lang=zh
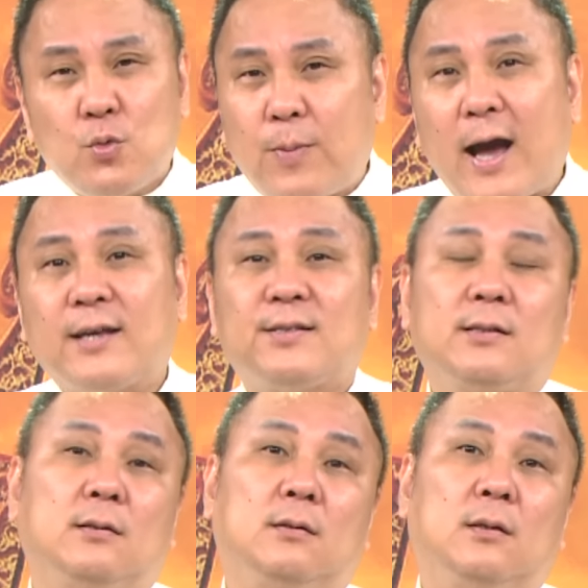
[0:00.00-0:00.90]
去拍
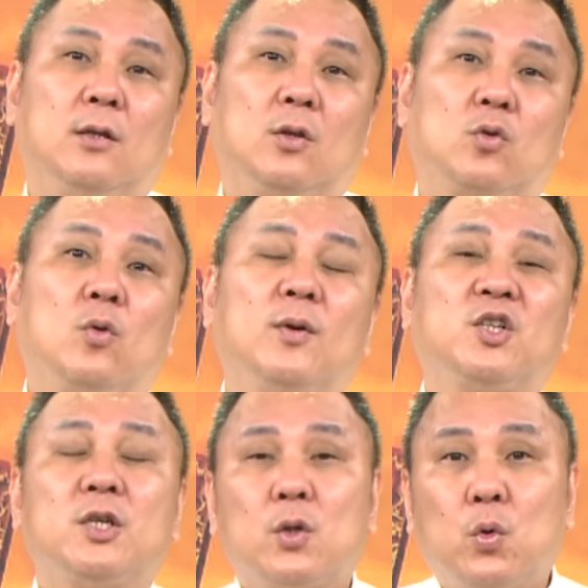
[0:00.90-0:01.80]
摄，多么
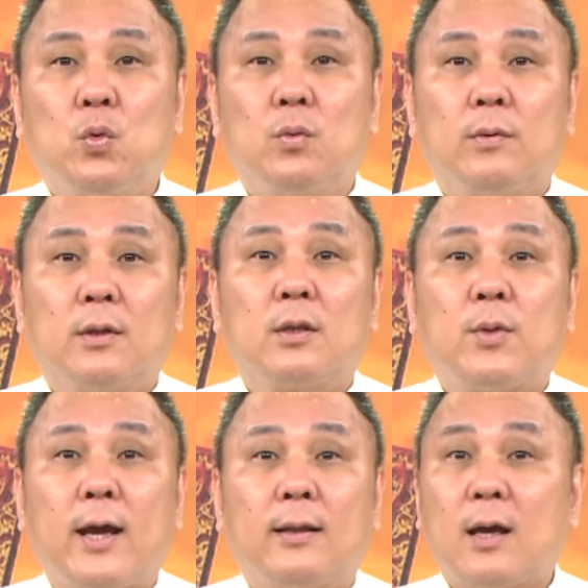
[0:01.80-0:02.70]
辛苦，对
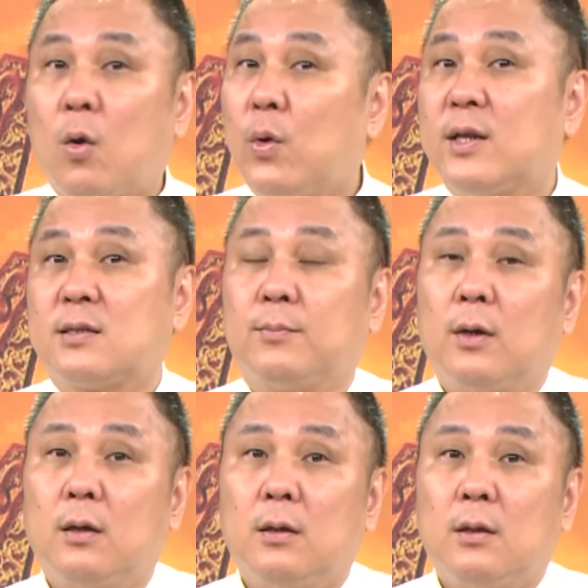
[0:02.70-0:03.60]
不对？那我为了什
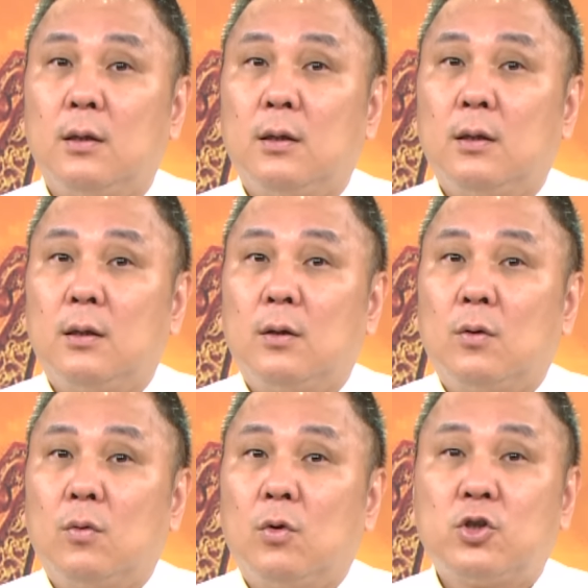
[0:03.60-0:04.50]
么？
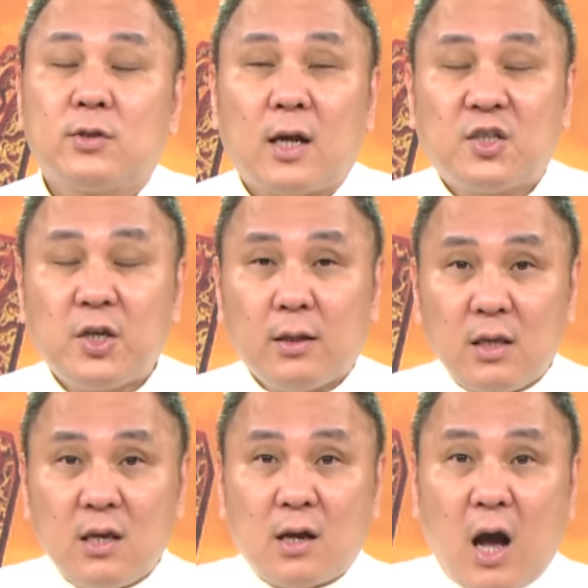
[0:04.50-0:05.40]
我就是要建
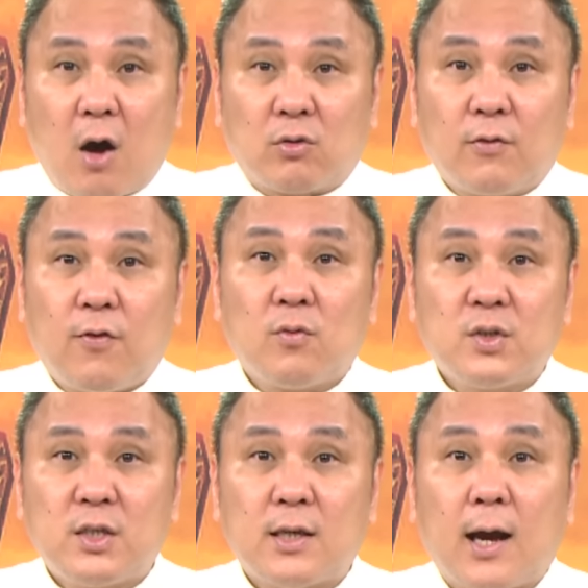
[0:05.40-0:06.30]
立一个好的
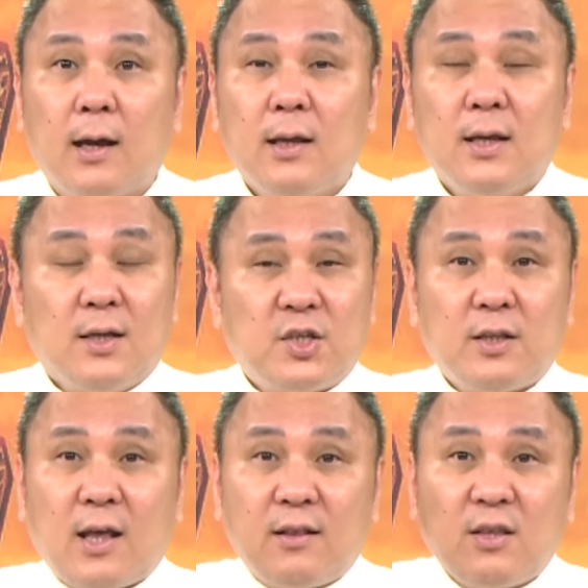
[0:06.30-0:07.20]
风气啊！
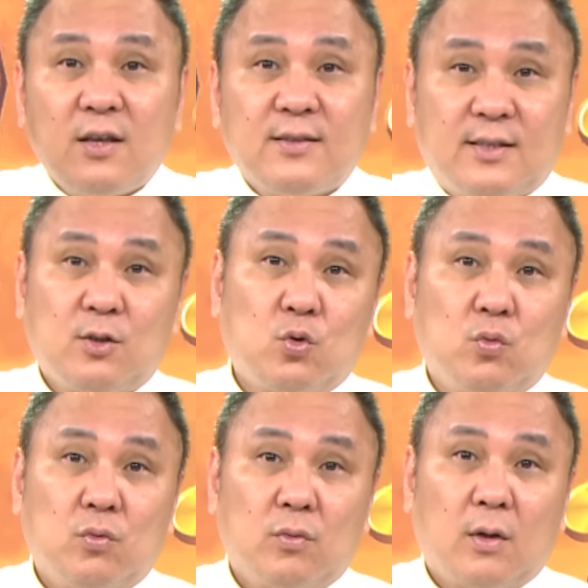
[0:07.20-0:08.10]
现在电子
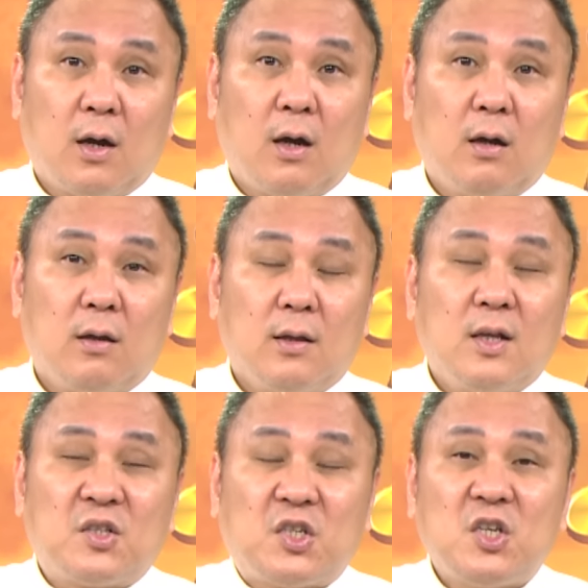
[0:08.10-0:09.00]
股啊，
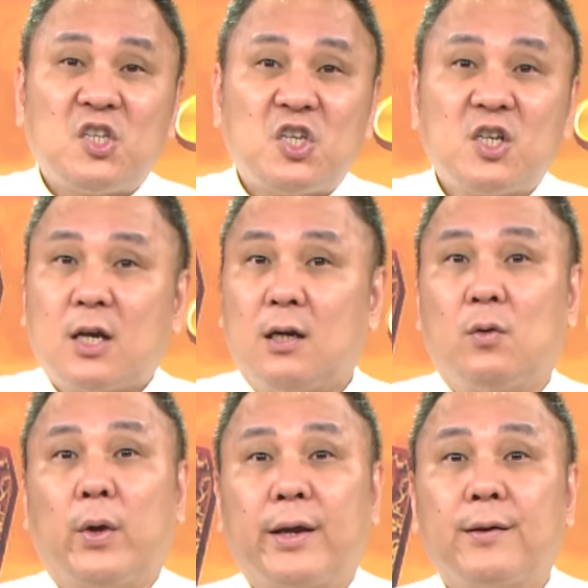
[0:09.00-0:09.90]
岌岌
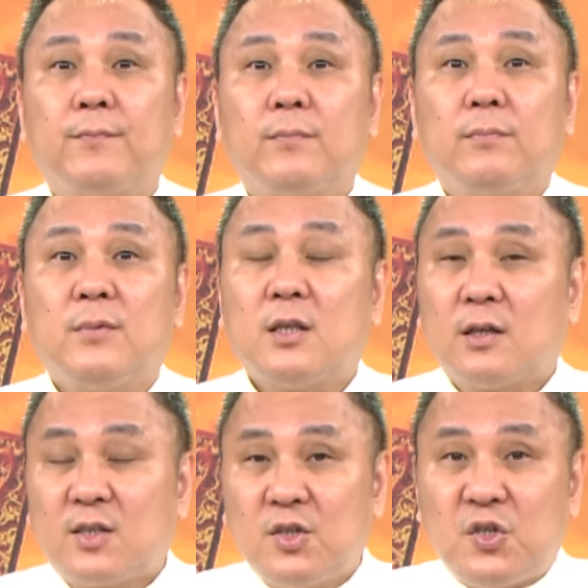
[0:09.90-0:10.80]
可危，你
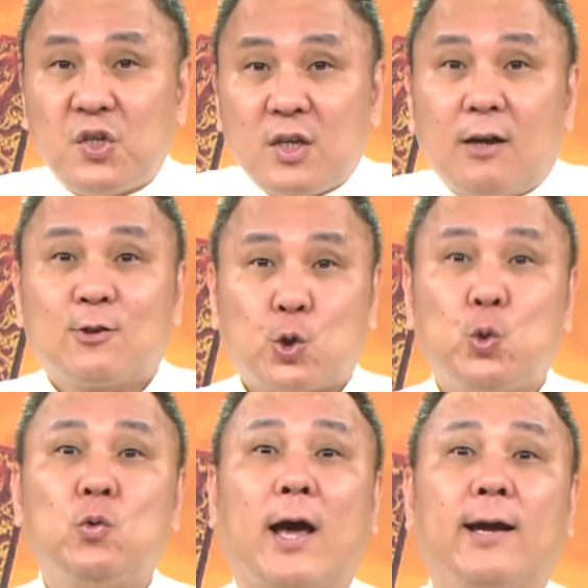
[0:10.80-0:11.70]
的资金要
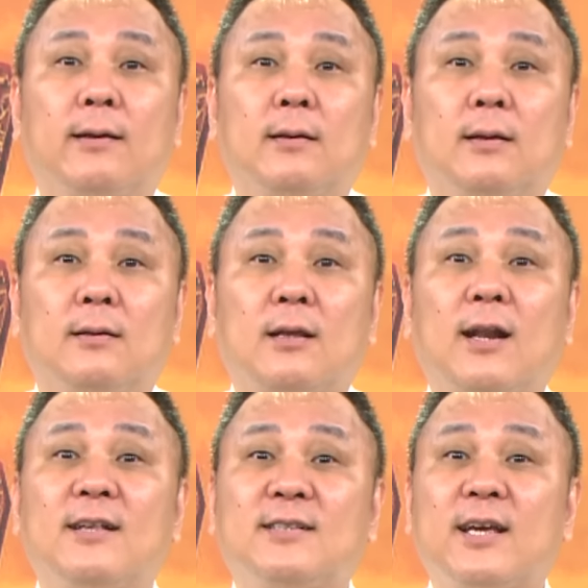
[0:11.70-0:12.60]
出来。当
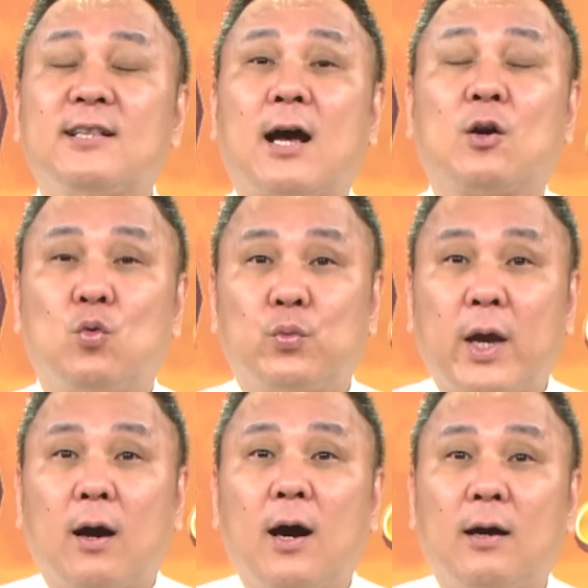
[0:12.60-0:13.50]
然这一档股
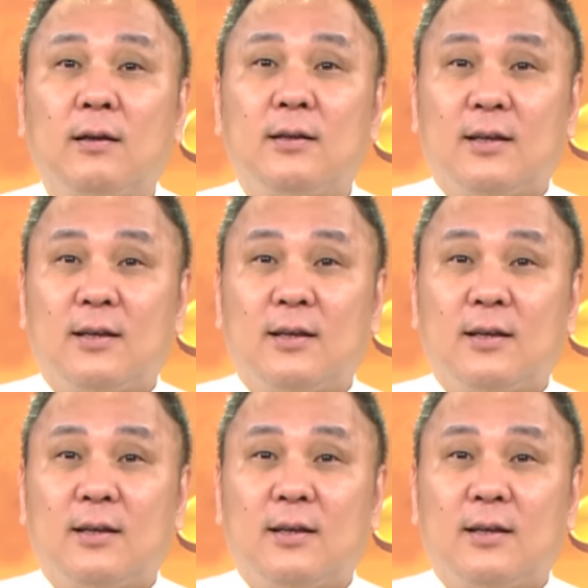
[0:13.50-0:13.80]
票啊，